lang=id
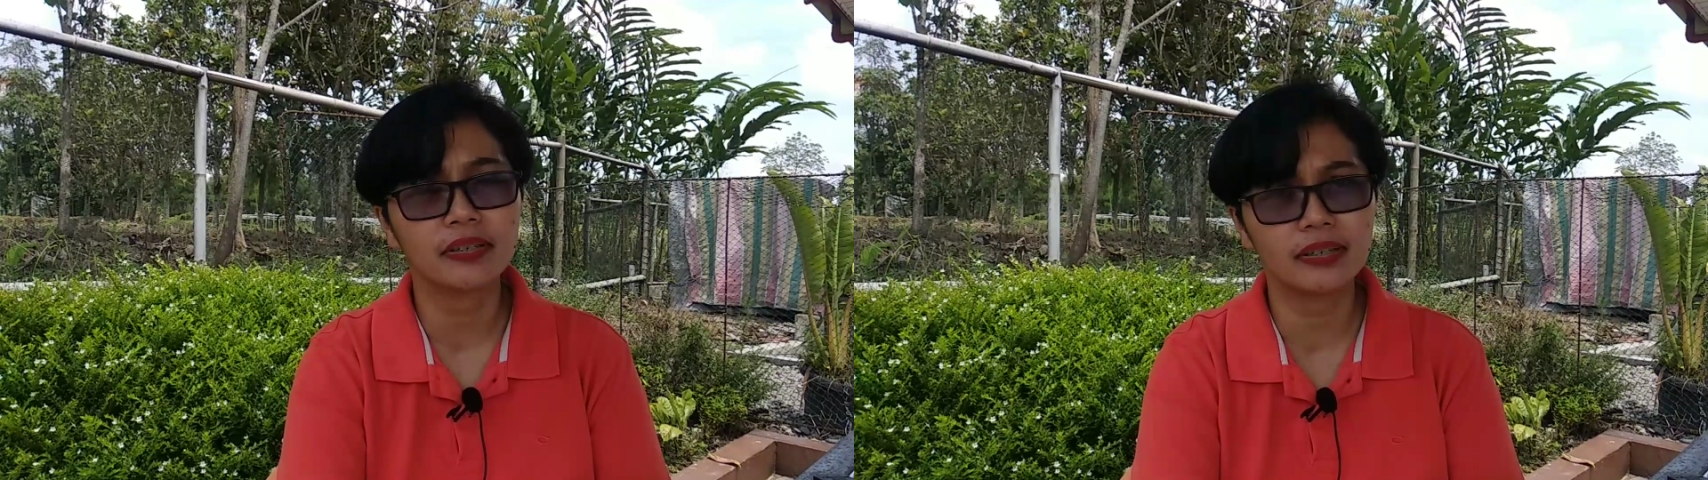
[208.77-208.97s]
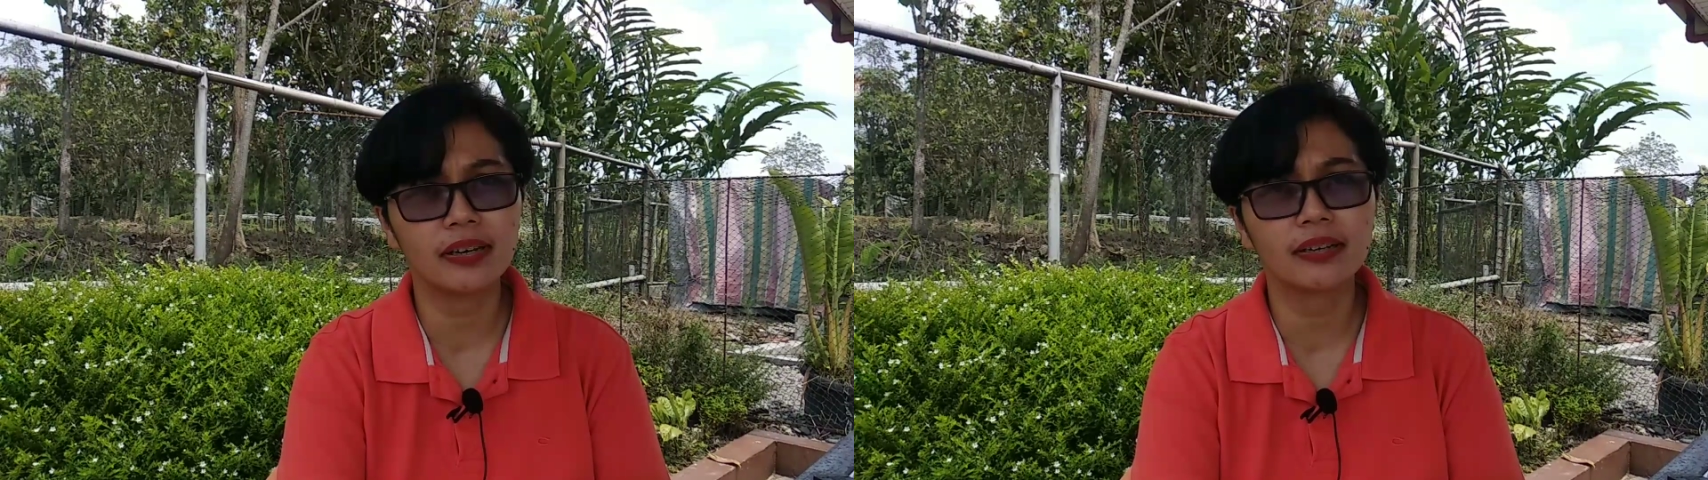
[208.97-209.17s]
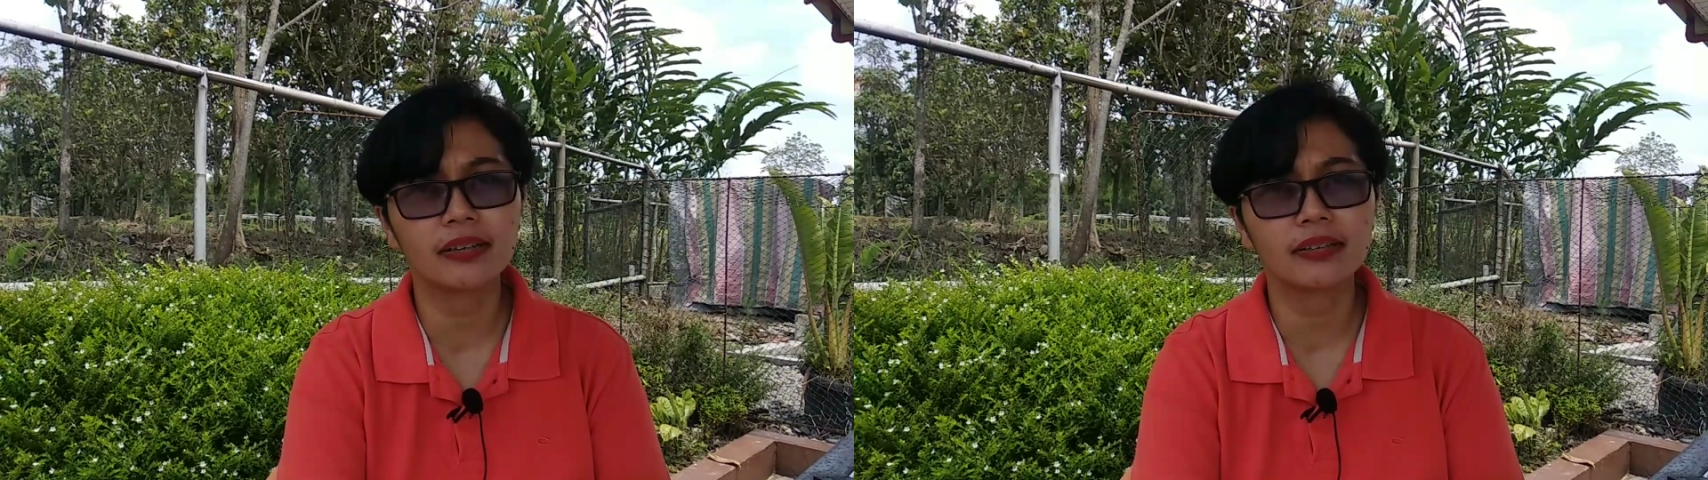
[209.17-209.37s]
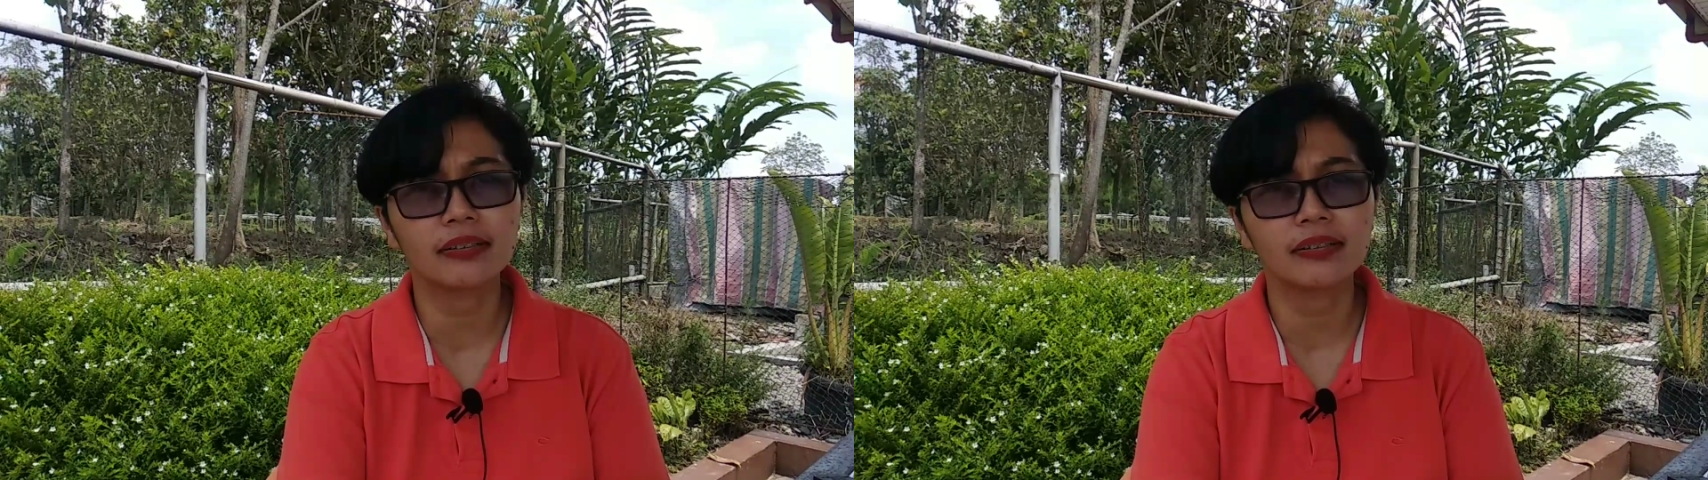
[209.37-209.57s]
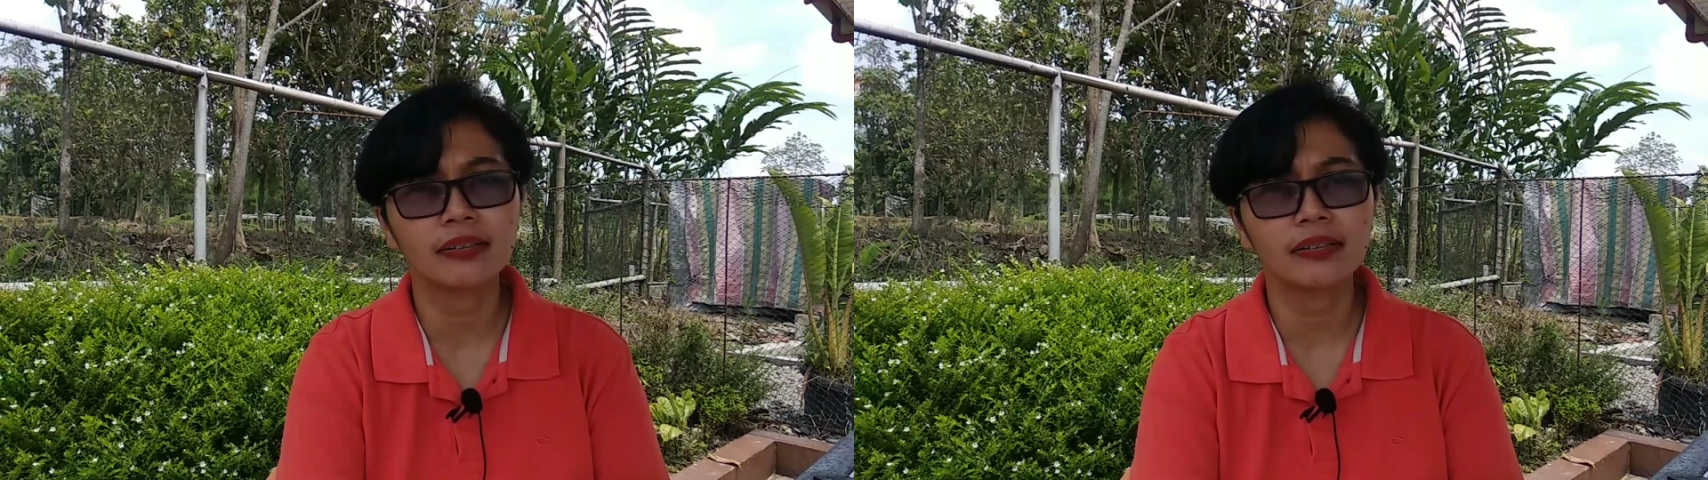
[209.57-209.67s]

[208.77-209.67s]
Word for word: mencile kan